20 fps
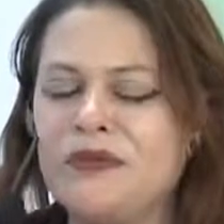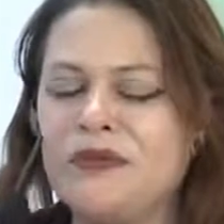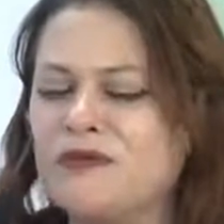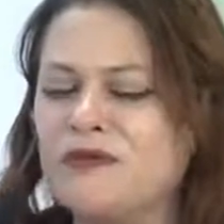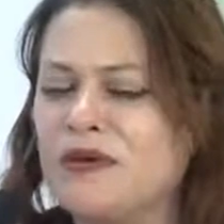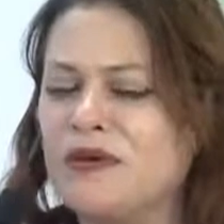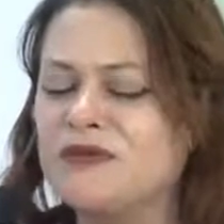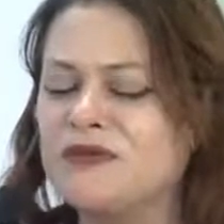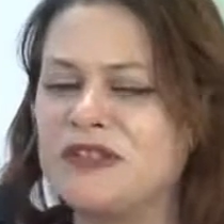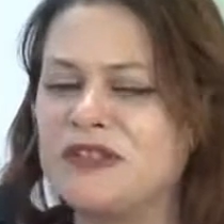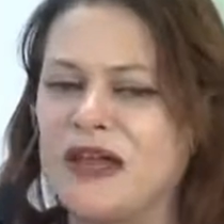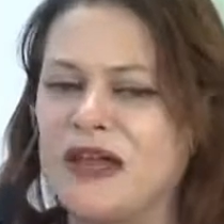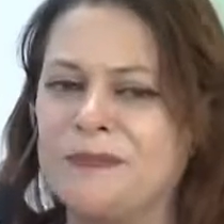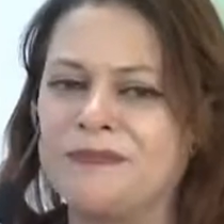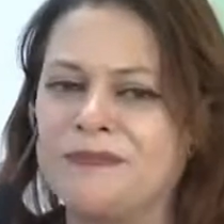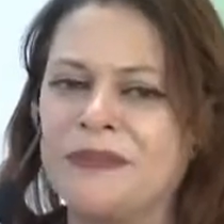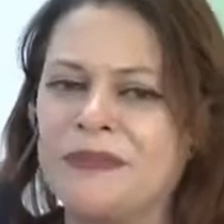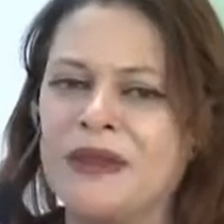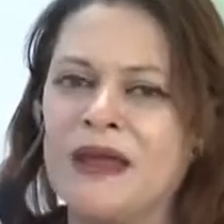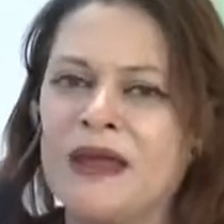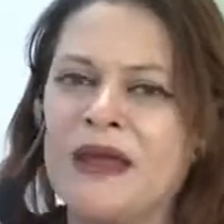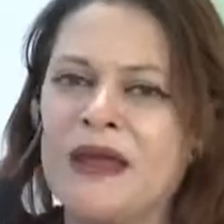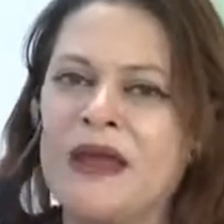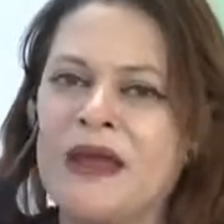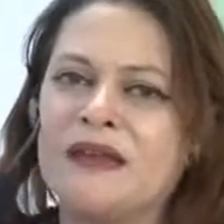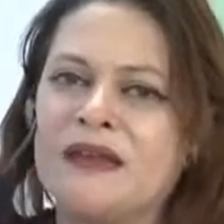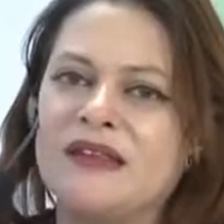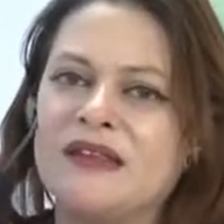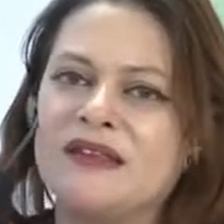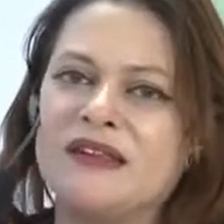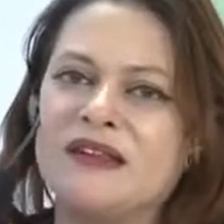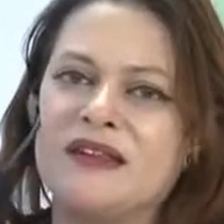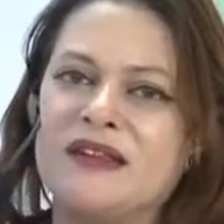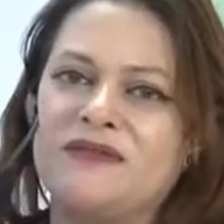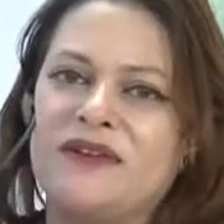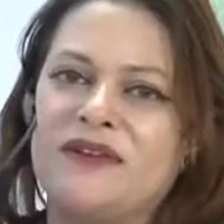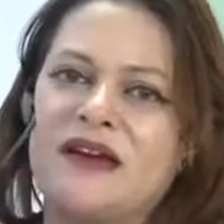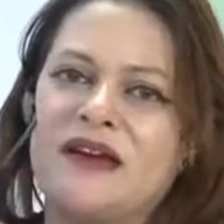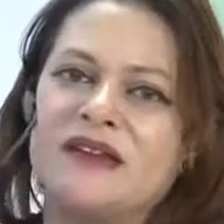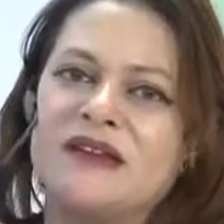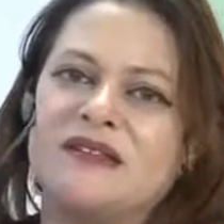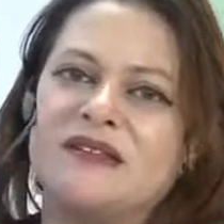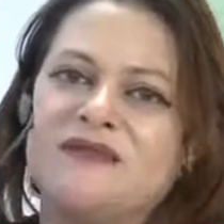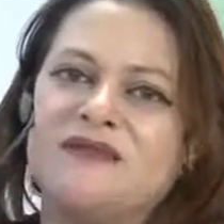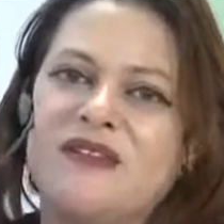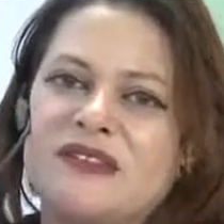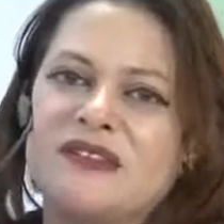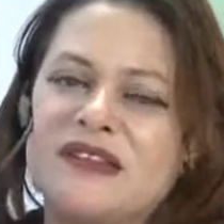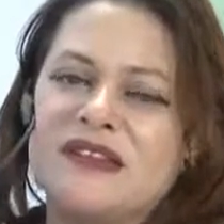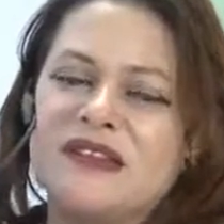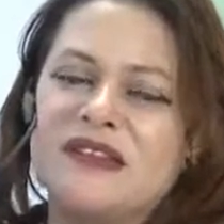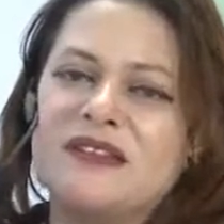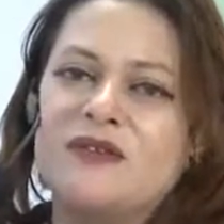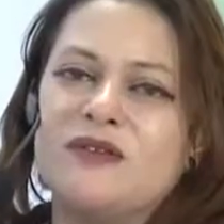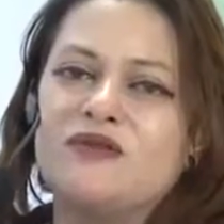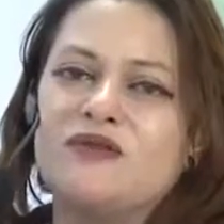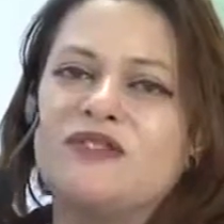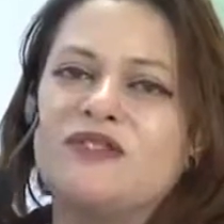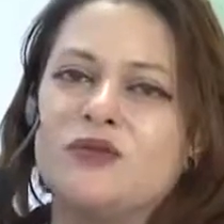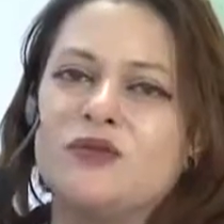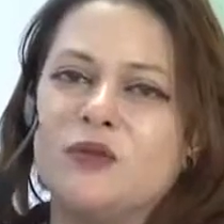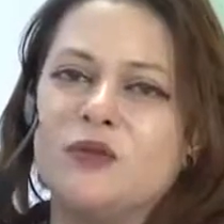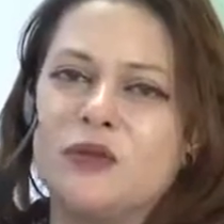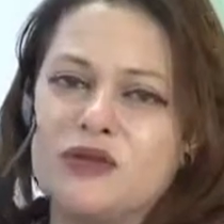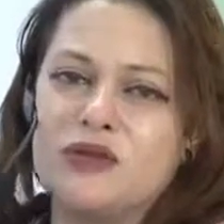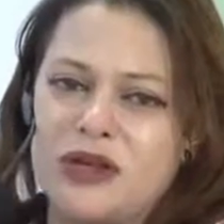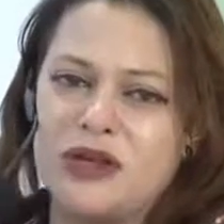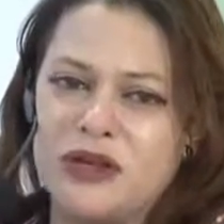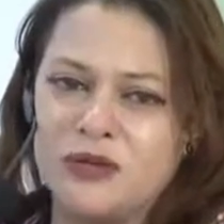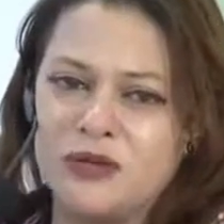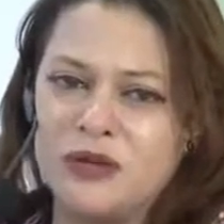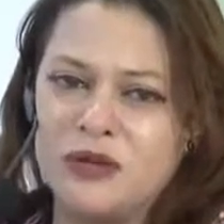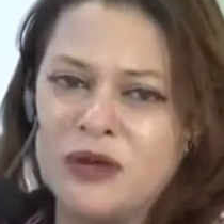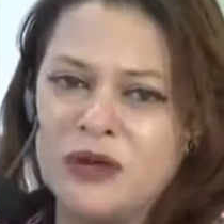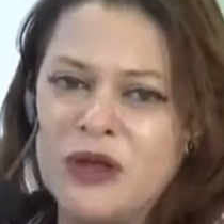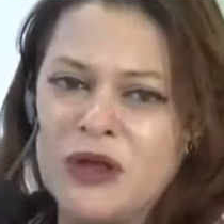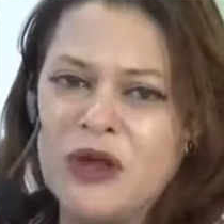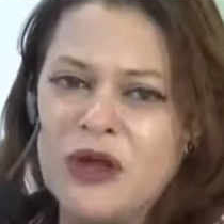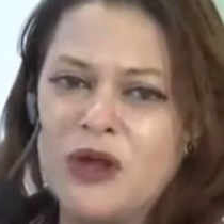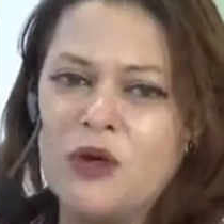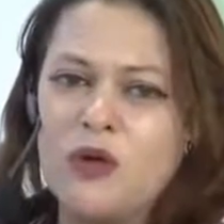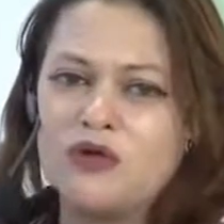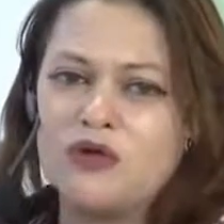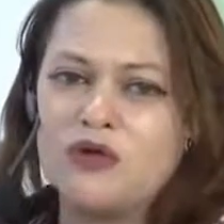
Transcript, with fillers: Vamos lá. Terceira fase é a fase da execução do projeto. Ou